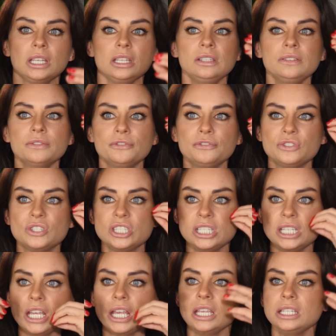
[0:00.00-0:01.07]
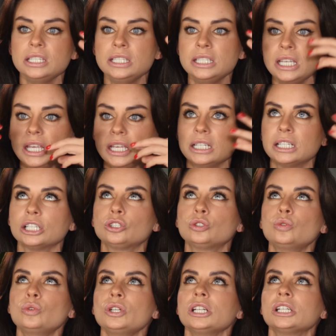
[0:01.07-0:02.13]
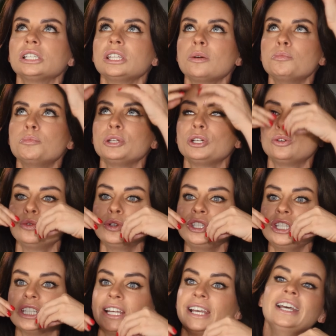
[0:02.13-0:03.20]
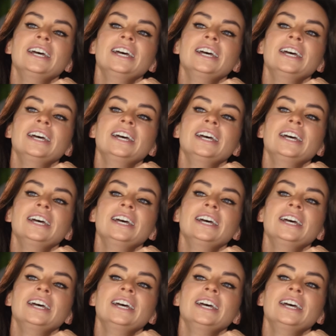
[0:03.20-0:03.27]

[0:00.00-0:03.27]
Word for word: И все идеи, которые к нам приходят,